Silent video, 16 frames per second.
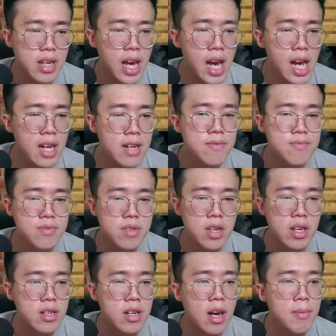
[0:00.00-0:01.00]
Ya.
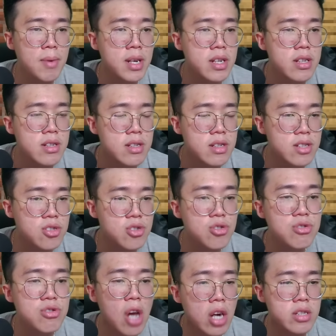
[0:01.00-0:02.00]
Eh, apa?
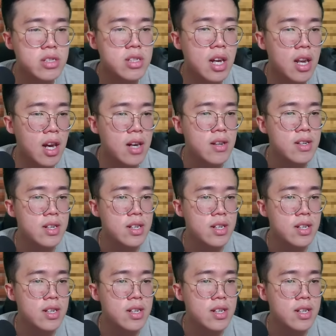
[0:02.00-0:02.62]
Redstone torch salah.